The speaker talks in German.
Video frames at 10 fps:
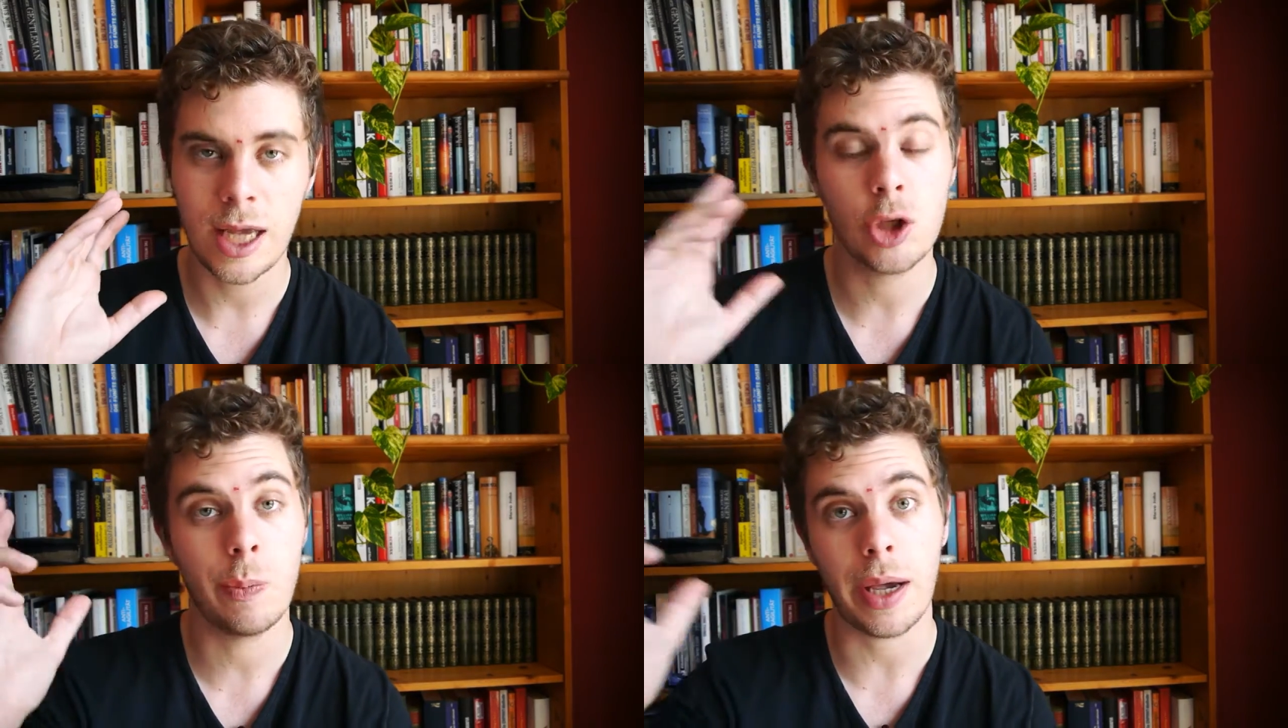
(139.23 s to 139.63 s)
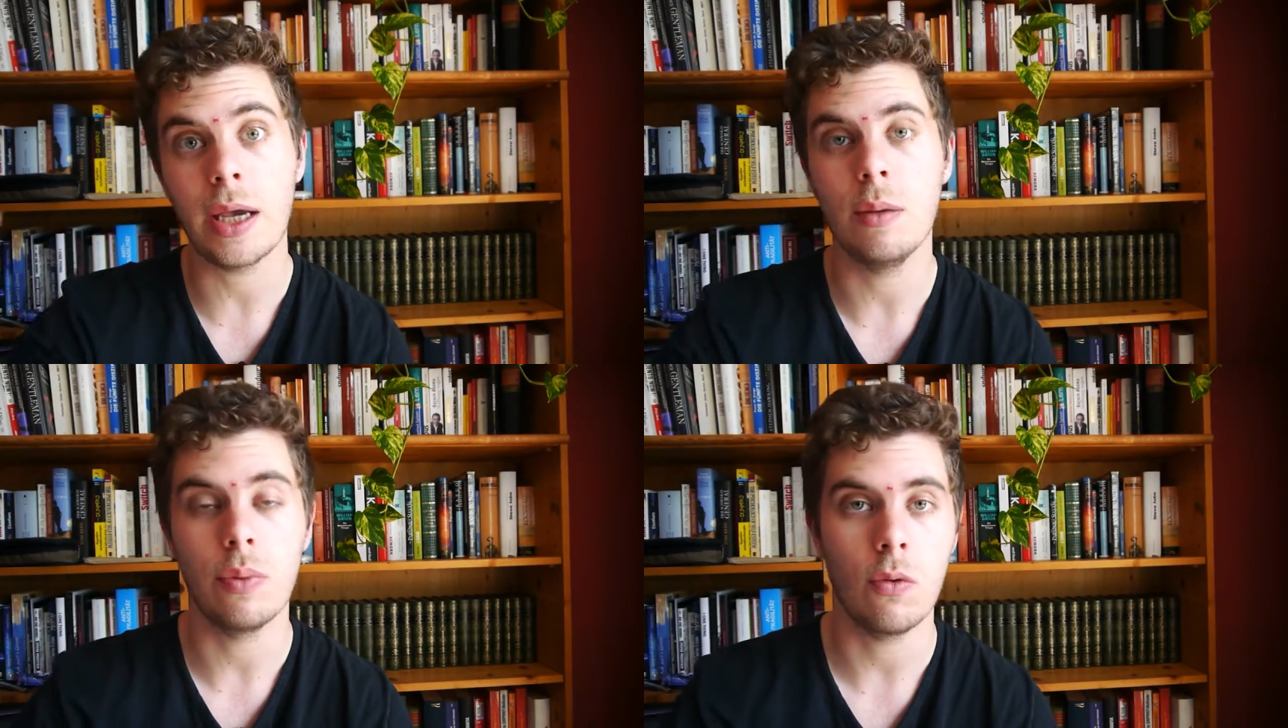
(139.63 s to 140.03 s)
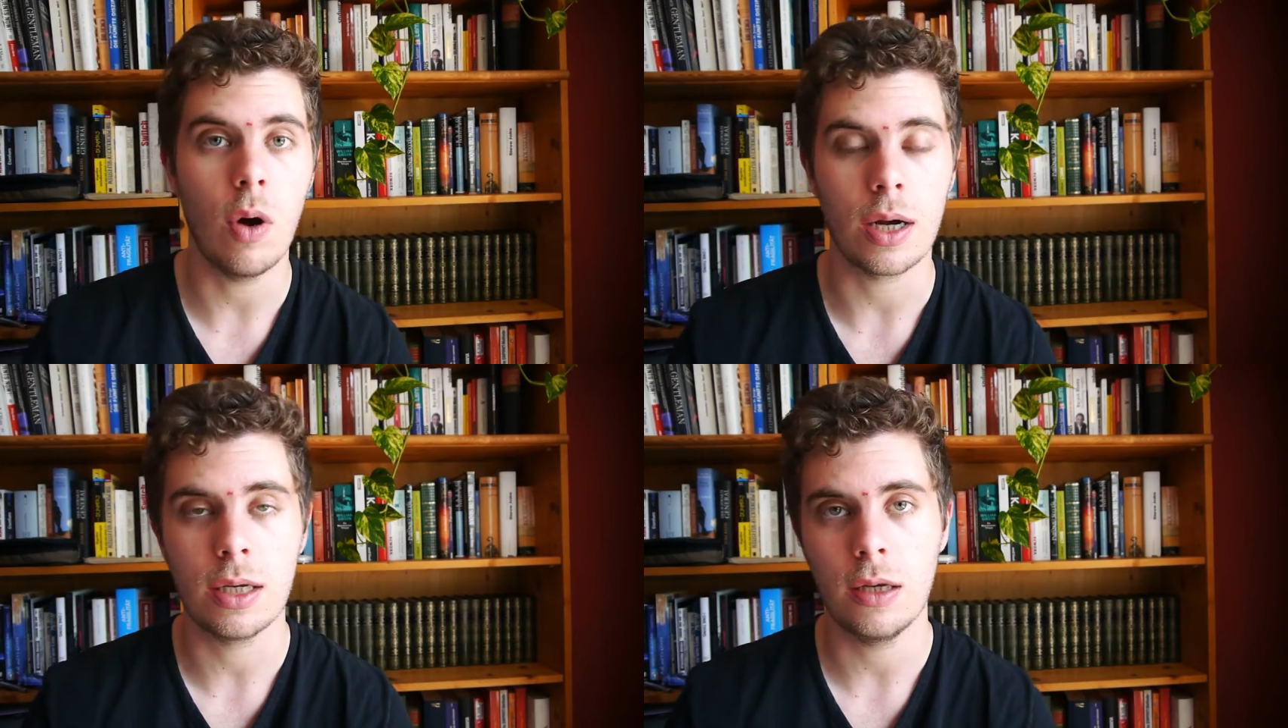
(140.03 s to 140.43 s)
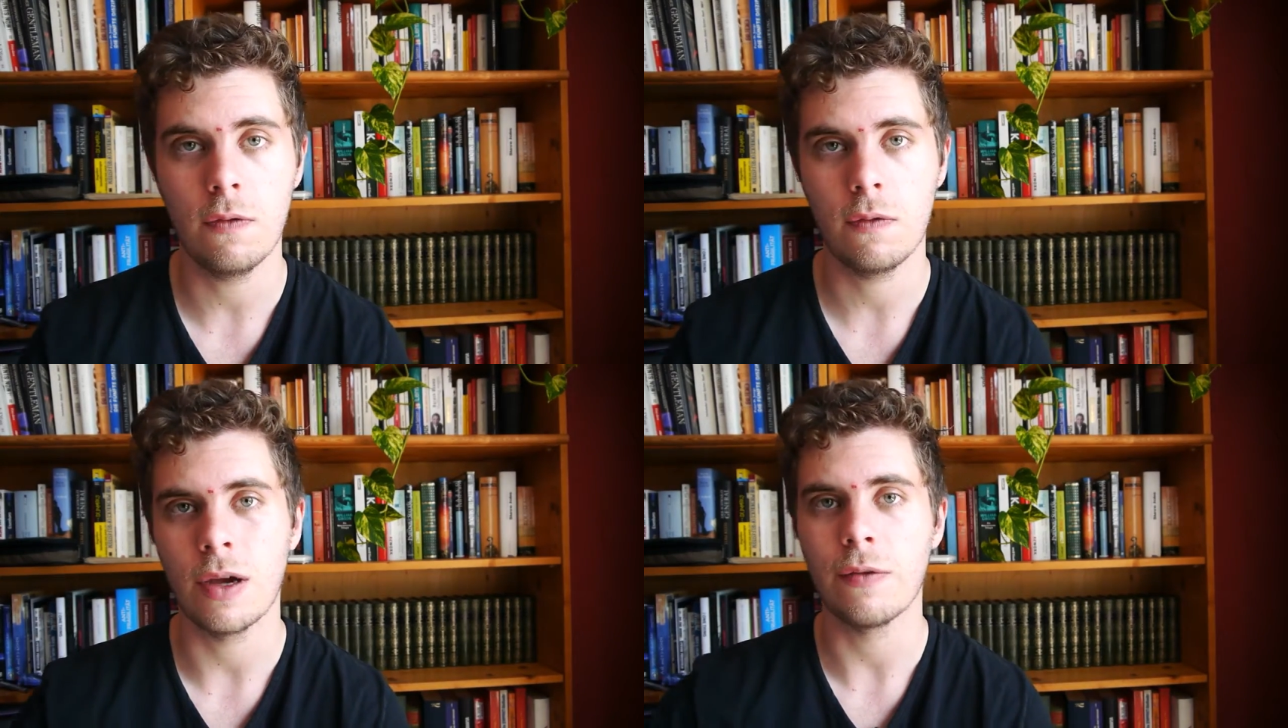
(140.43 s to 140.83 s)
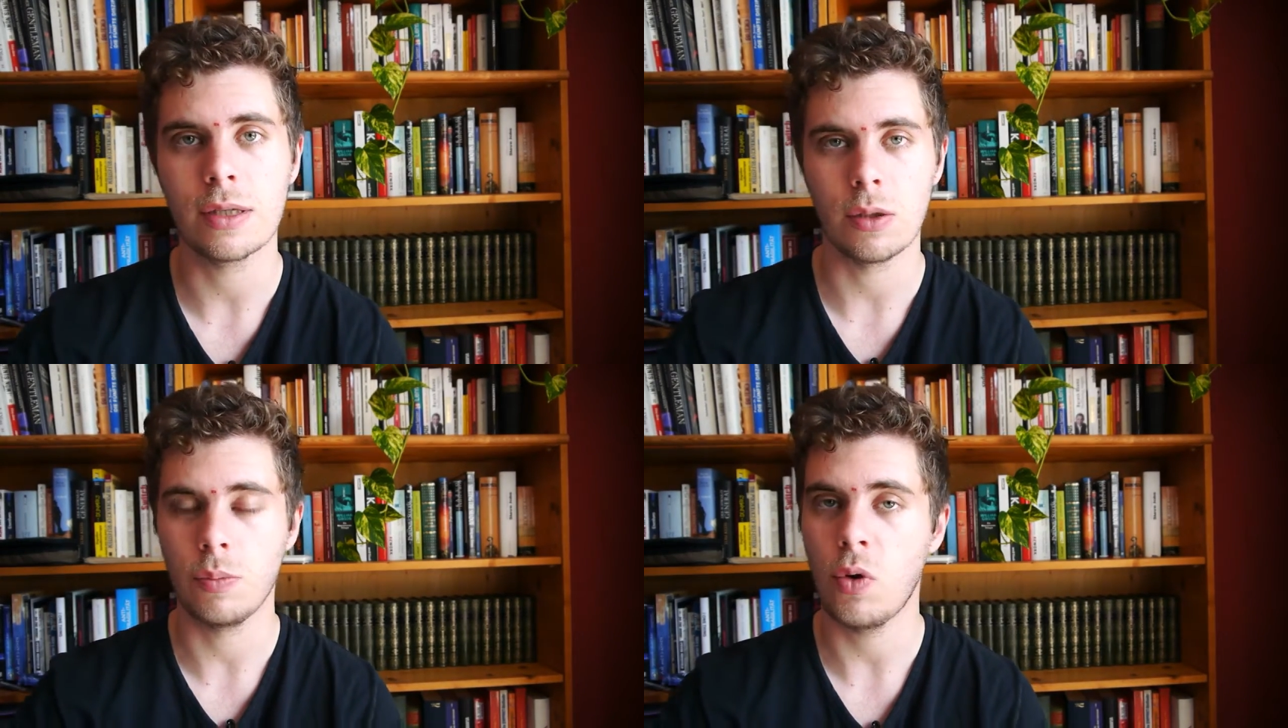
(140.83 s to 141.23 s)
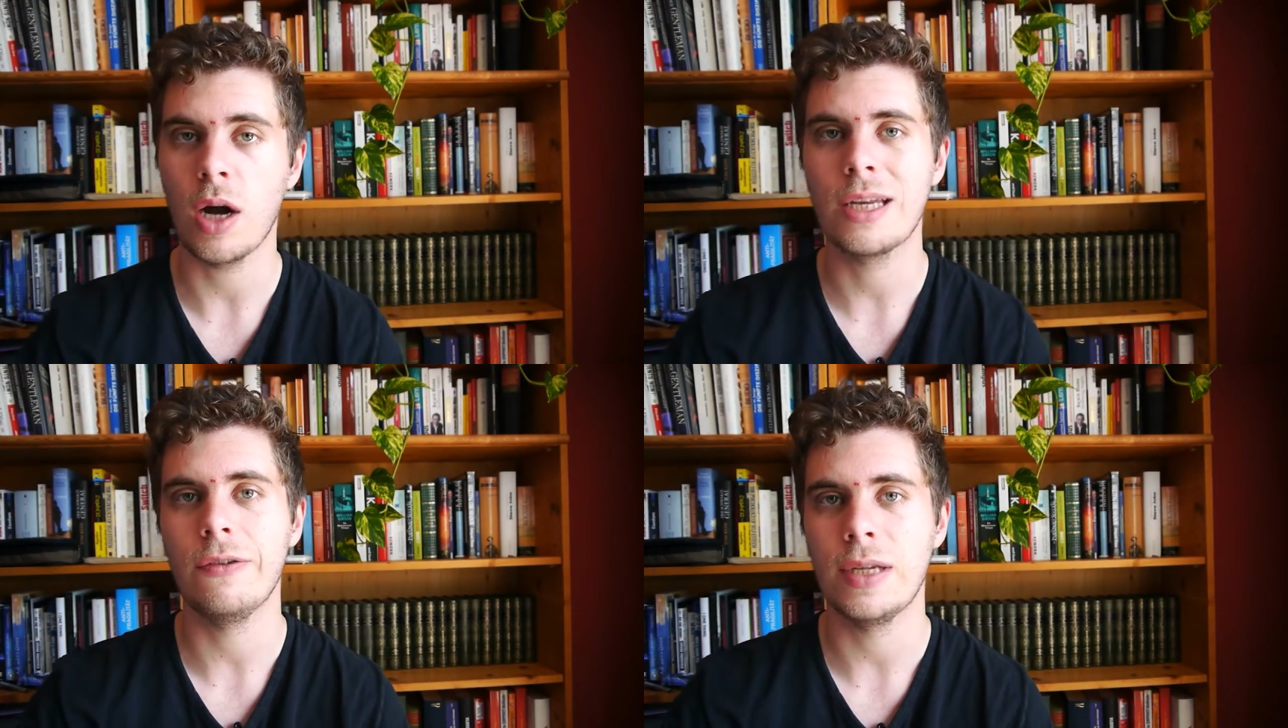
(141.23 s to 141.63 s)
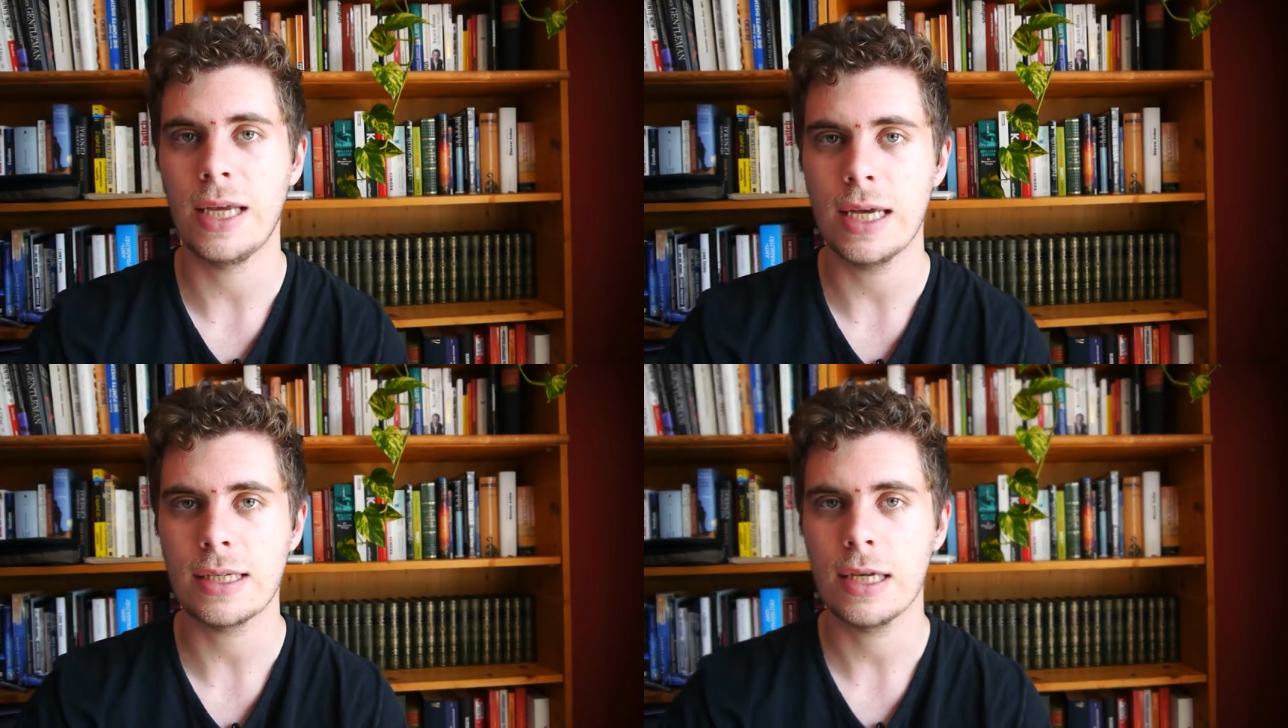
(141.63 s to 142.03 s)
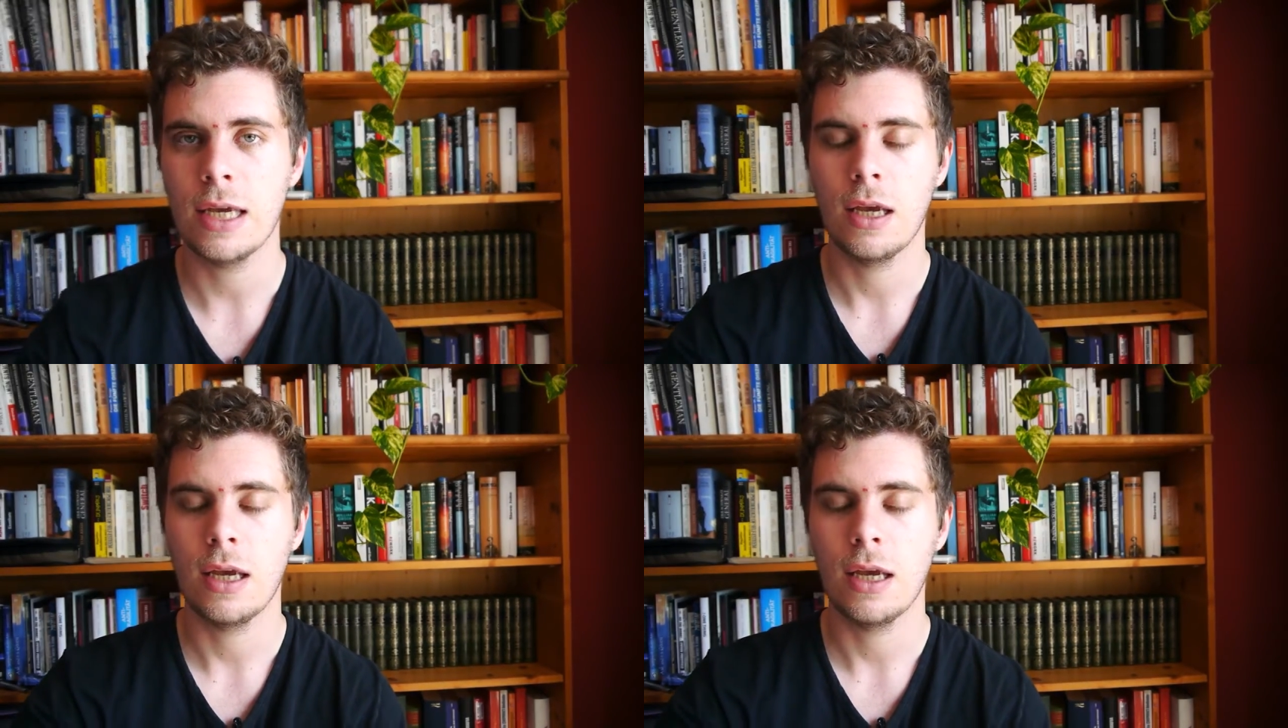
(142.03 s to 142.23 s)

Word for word: entsprechend proaktiv, weil wie gesagt, Proaktivität